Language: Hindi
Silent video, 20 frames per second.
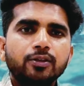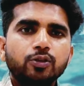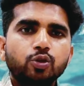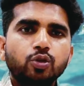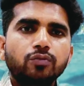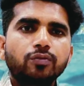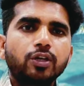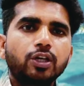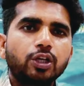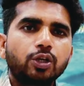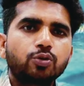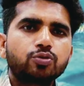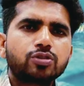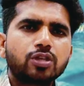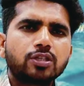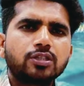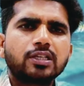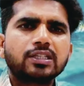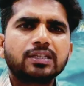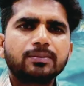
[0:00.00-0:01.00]
तो वीडियो
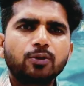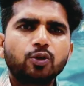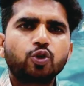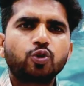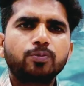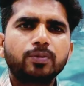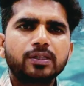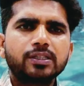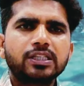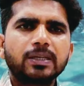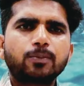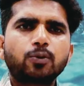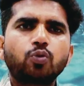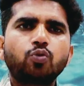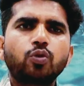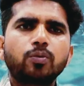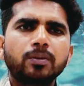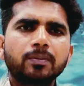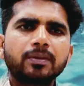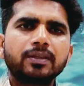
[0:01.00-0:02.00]
उसने जैसे मेरे को भेजी आपको
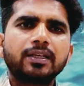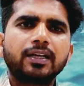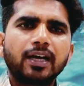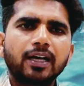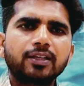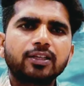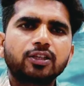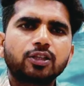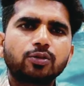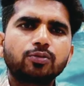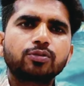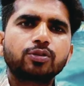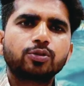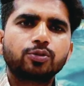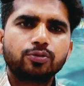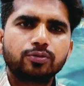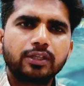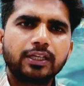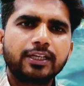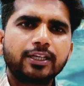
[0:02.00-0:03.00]
वो भी मैं दिखा देता हूँ
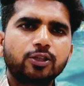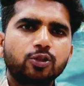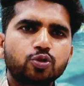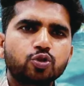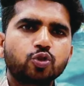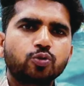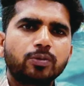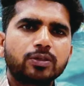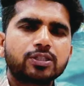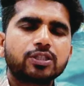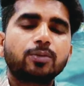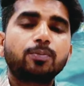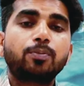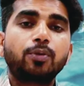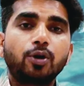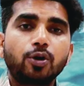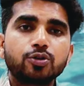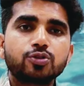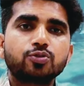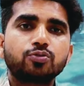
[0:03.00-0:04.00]
तो देखिए दोस्तों बच्चा
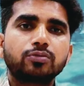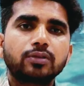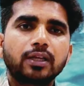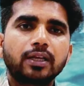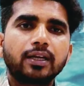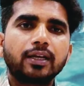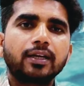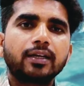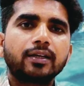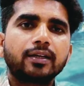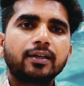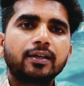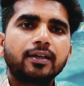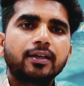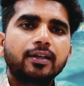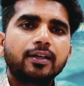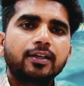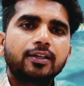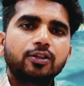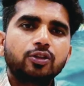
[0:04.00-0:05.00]
बहुत सुंदर है
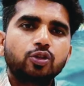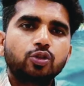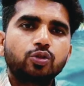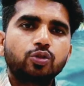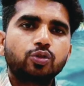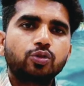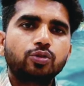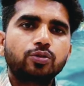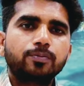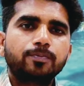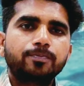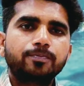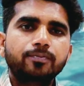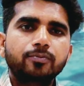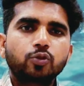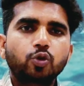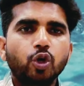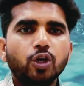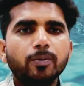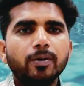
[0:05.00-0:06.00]
तो
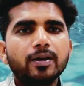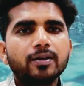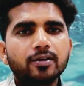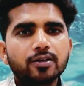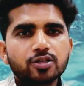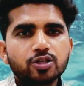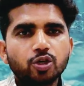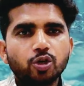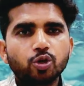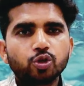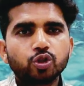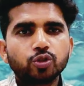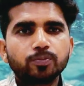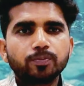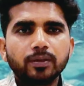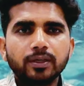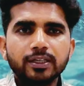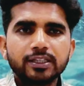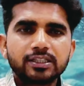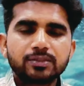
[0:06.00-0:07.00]
कोई भाई इंटरेस्टेड हो तो
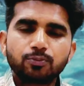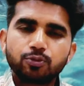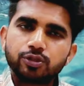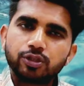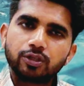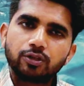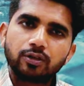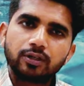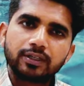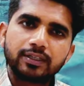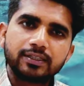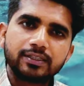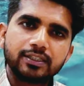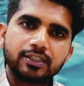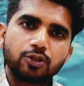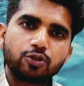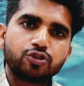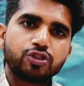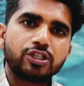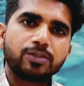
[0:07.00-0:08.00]
प्लीज़ मुझे कॉल
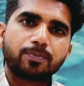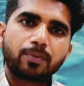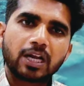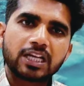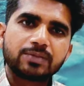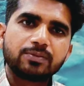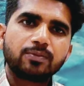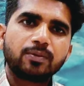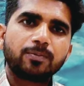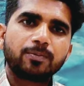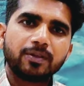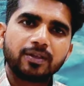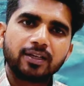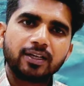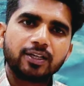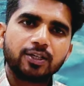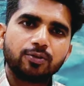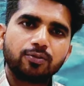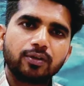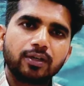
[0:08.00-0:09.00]
कीजिए और चीप प्राइस में पपी
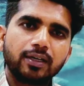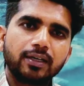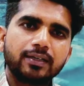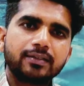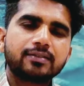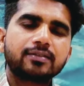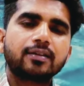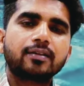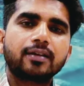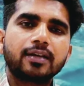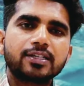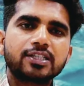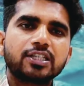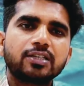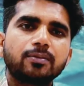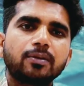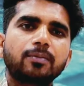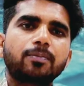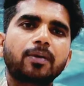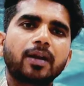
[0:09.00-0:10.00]
नहीं होगा इट्स
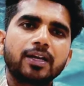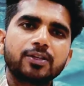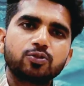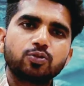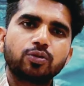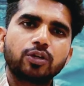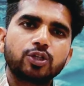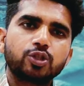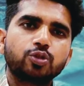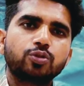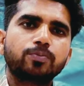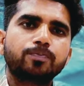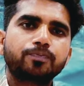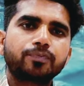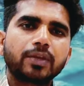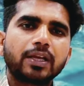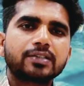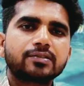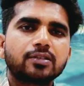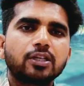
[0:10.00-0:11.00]
रीजनेबल प्राइस होगा जो
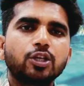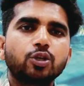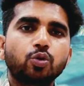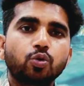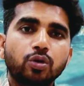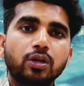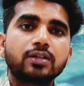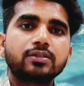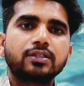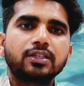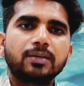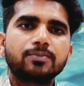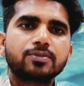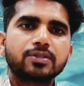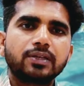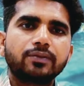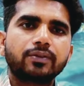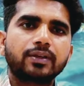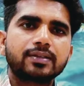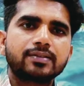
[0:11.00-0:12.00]
एक्चुअली होना चाहिए हम
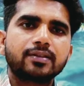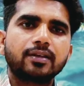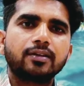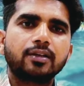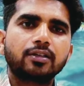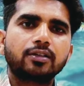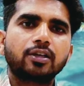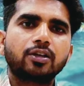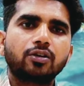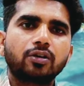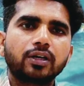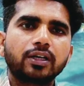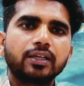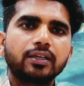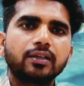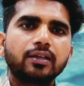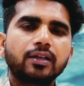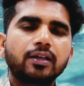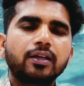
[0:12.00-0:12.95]
सबके स्टैंडर्ड के अकॉर्डिंग